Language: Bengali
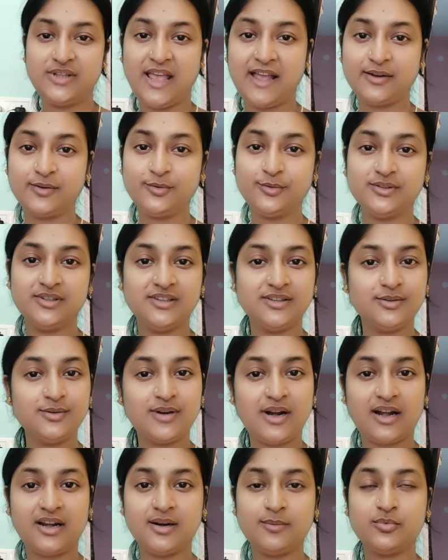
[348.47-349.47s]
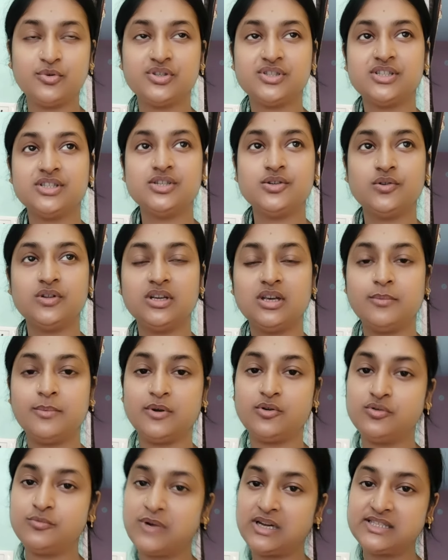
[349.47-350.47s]
দেখো ওদিকে তো রান্না বসেছি ওদিকে
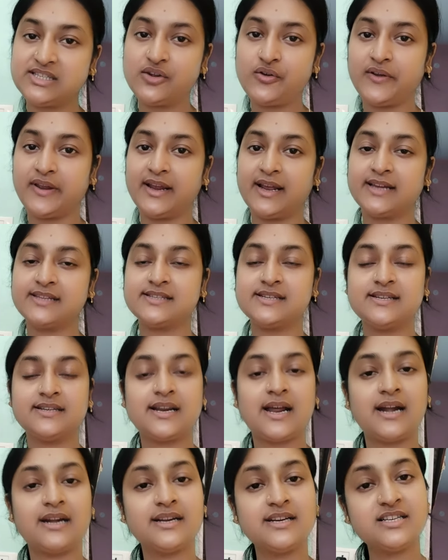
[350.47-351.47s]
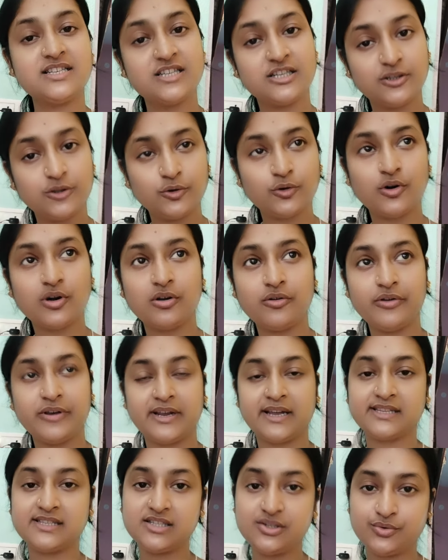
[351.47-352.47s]
বেগুন ভাজা হয়ে গেছে ডালটা সিদ্ধ করাও
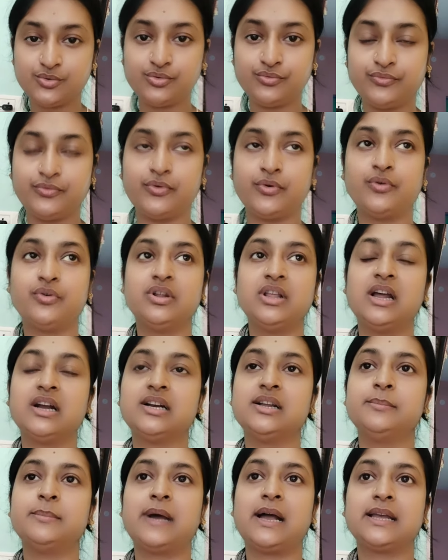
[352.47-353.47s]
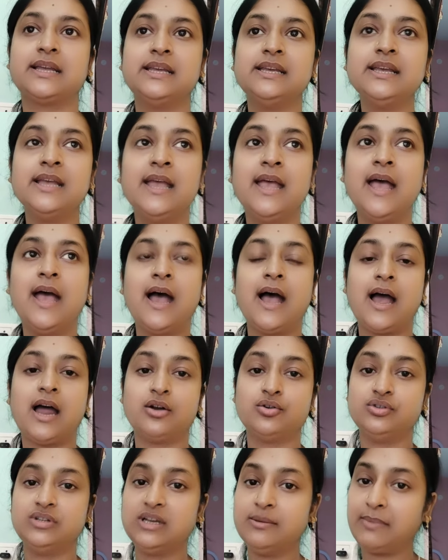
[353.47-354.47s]
হয়ে গেছে শুধু ফোড়ন দেওয়াটা বাকি আর
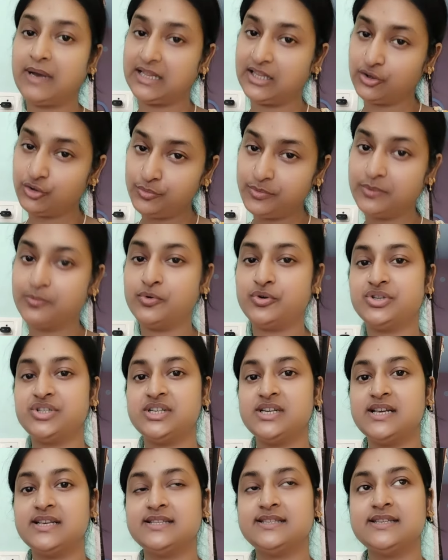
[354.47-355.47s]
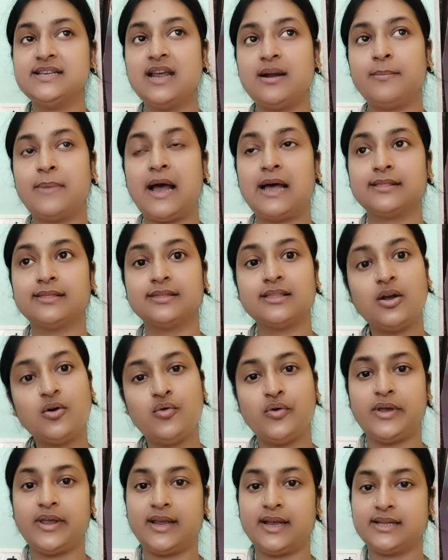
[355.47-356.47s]
ওদিকে বাঁধাকপি বসিয়ে এসেছি আর ভাতটাও
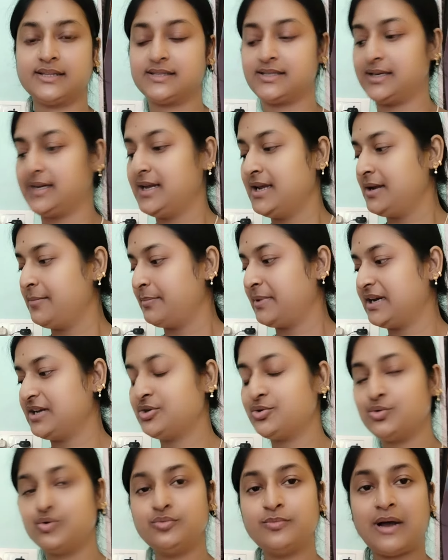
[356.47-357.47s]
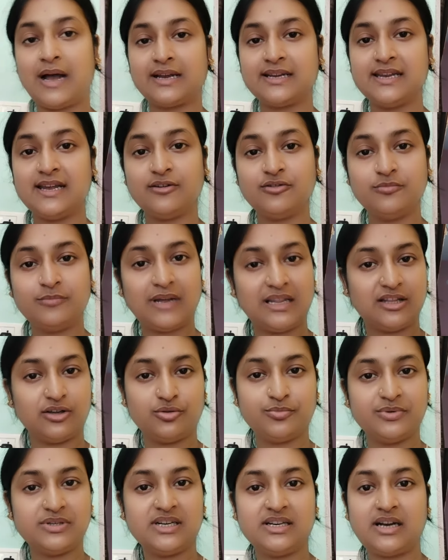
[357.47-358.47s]
হয়ে গেছে মানে শুধু বাকি এখন
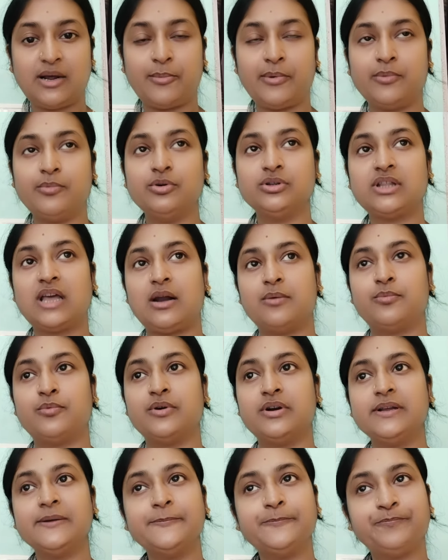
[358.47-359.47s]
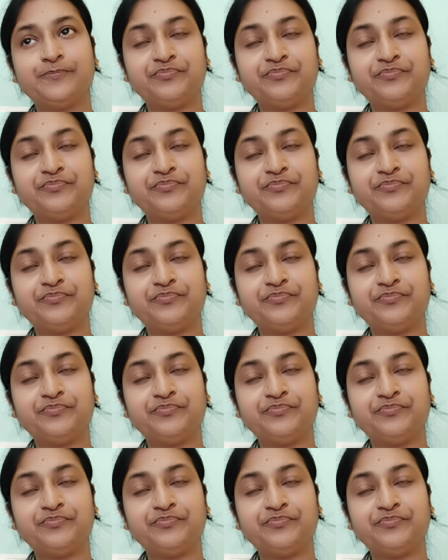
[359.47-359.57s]
বাঁধাকপিটা নামাবো তারপরে